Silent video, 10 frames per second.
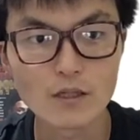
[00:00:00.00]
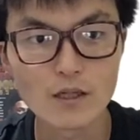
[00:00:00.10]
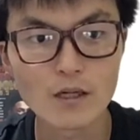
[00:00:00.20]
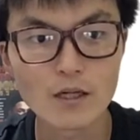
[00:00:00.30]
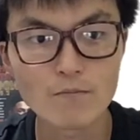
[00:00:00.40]

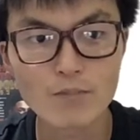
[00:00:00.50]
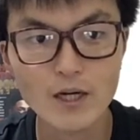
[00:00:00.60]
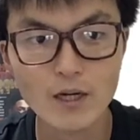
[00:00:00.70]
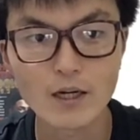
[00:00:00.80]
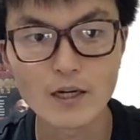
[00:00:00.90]
えー、1敗
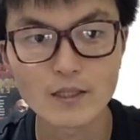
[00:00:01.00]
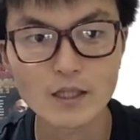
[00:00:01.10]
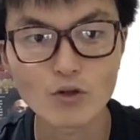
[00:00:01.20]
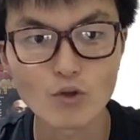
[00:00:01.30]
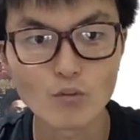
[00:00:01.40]
が
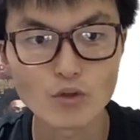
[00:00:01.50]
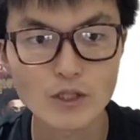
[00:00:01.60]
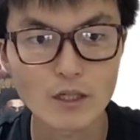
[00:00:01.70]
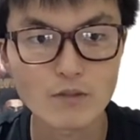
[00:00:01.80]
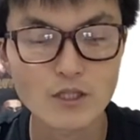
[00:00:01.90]
先ほど申し
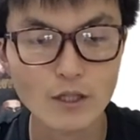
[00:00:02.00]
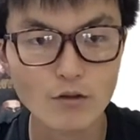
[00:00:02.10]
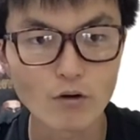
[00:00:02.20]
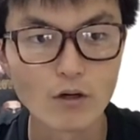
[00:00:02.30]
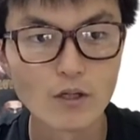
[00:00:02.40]
上げましたけ
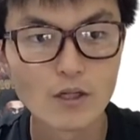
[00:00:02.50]
ど